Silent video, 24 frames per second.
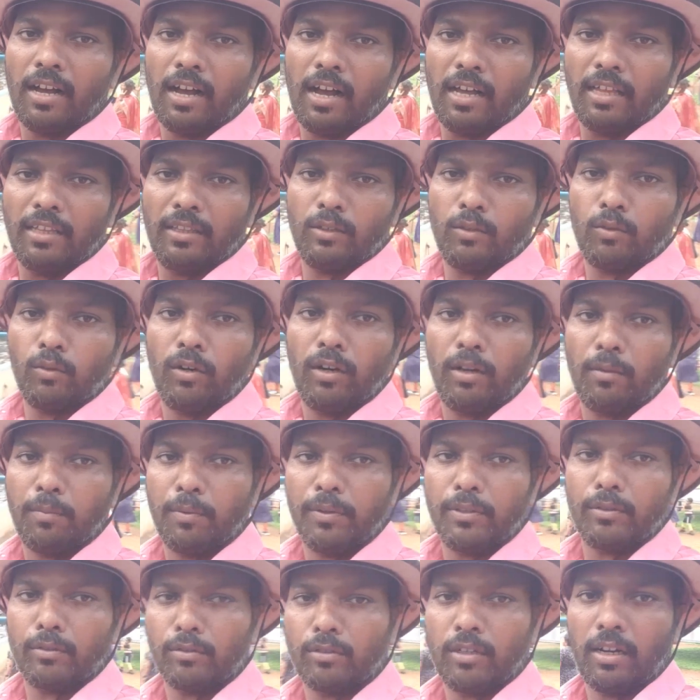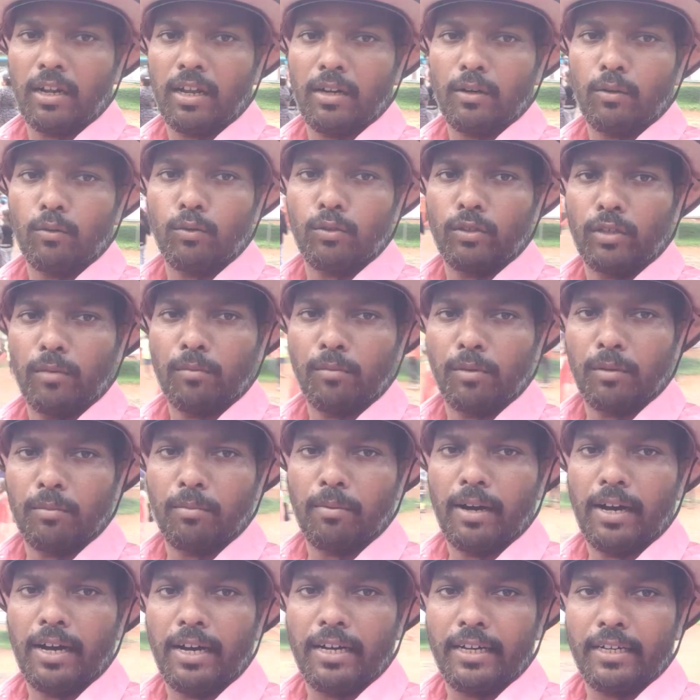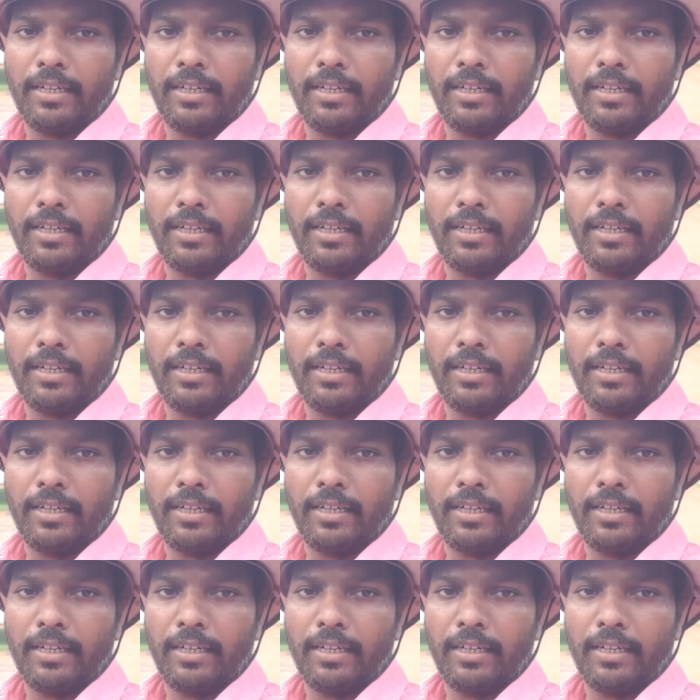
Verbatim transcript: அதுக்குள்ளே போய் சுற்றினா நூற்றம்பது ரூபா